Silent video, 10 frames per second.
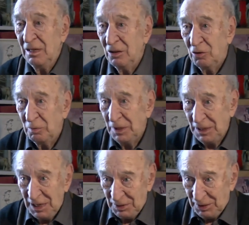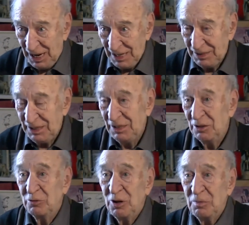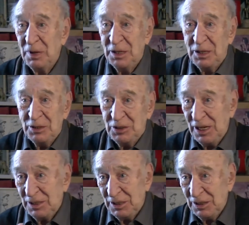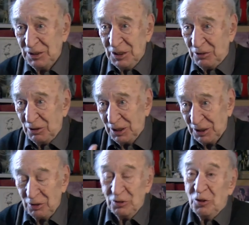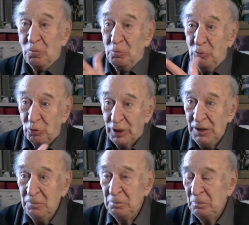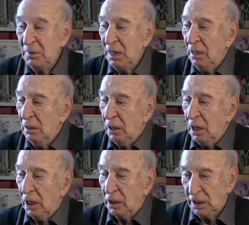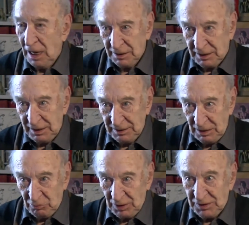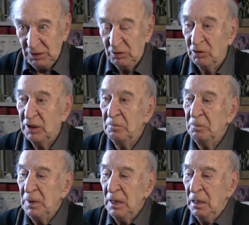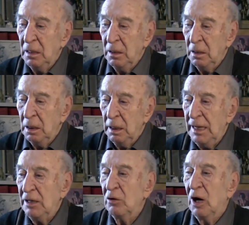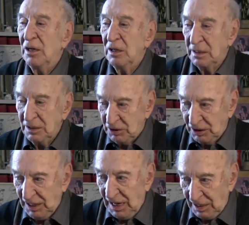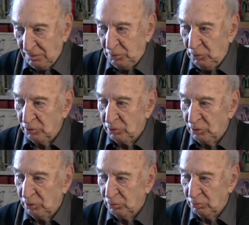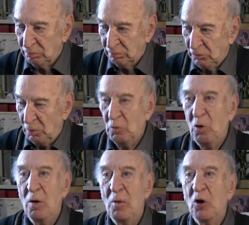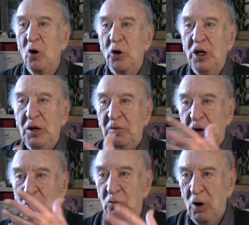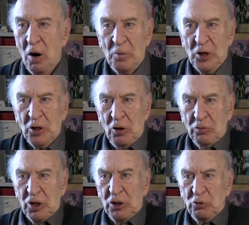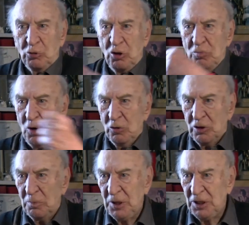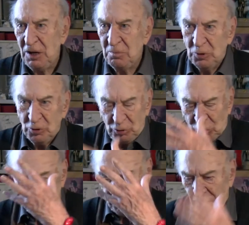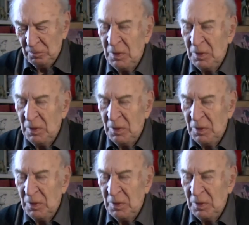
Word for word: come dilettante, naturalmente in certi circoli cattolici, oppure uh, in altre situazioni. Ero a recitare appunto un, un uomo corifeo, uomini e donne di tutto il mondo, aprite il portone,